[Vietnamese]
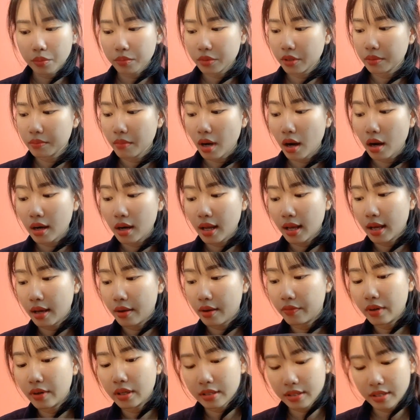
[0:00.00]
thịt bò là
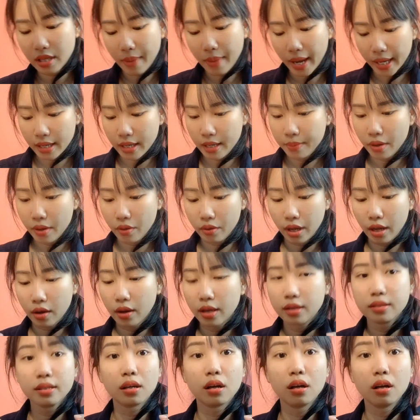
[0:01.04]
phần xê bảy mà hồi nãy là
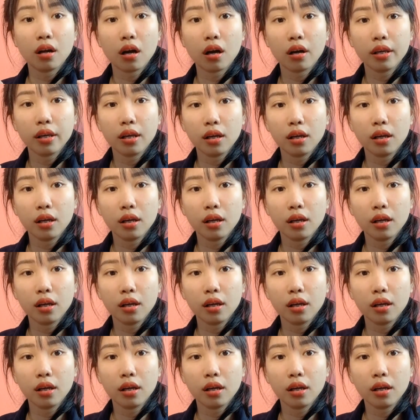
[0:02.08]
Hensy có nói á.